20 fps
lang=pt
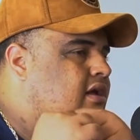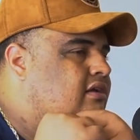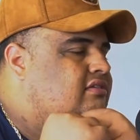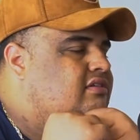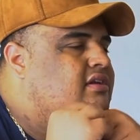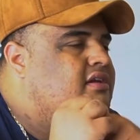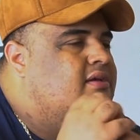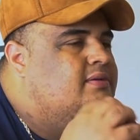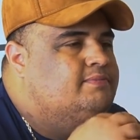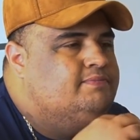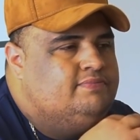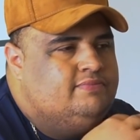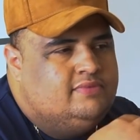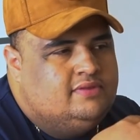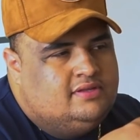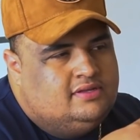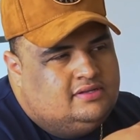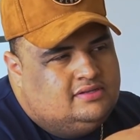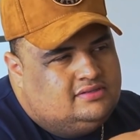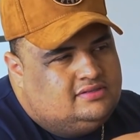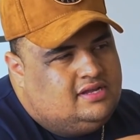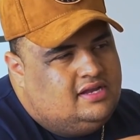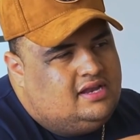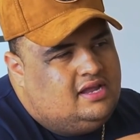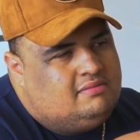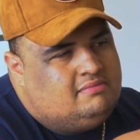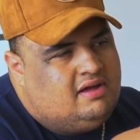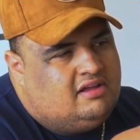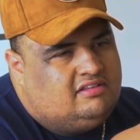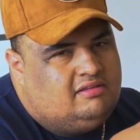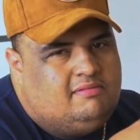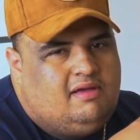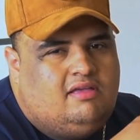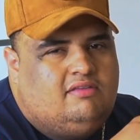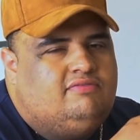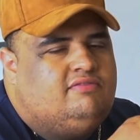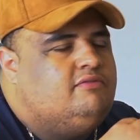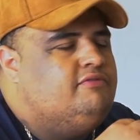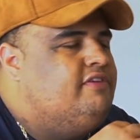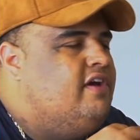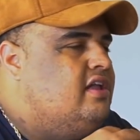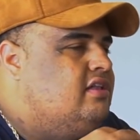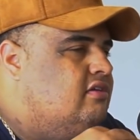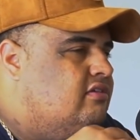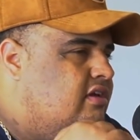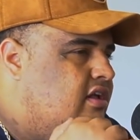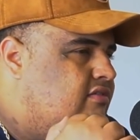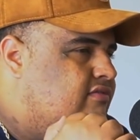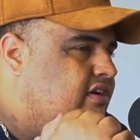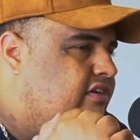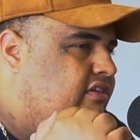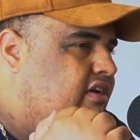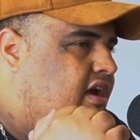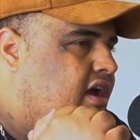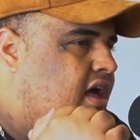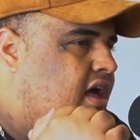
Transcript: cara, acho que Seria massa, mas fé em Deus a gente vai